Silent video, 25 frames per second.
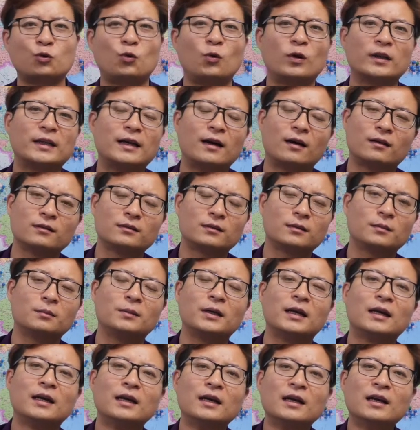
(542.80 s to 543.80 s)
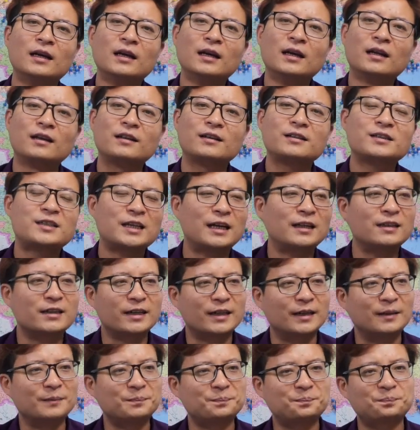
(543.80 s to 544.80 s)
脱掉，对不对？你像
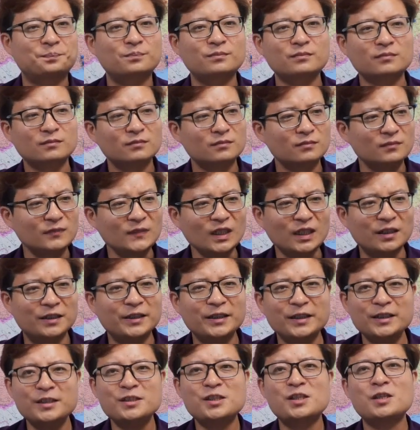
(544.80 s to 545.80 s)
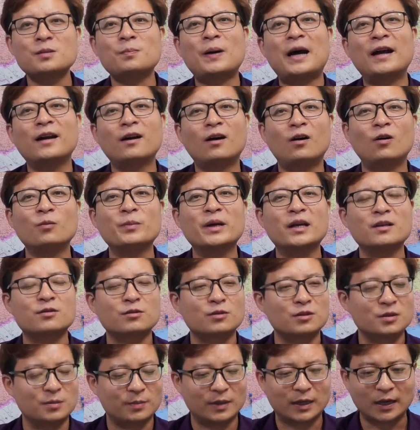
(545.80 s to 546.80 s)
那个。零零七拍到后面
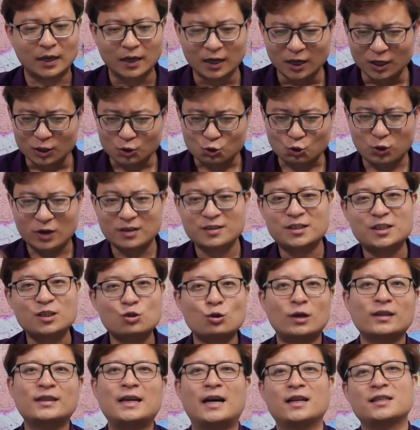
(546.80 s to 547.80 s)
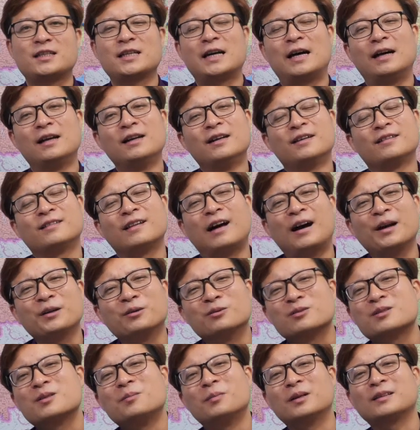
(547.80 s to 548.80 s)
就是什么呢？穿西装打架，哪
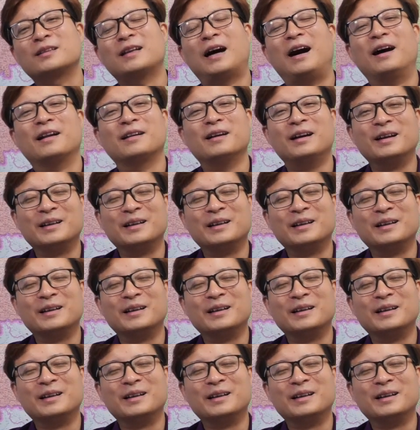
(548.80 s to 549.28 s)
有这么打的？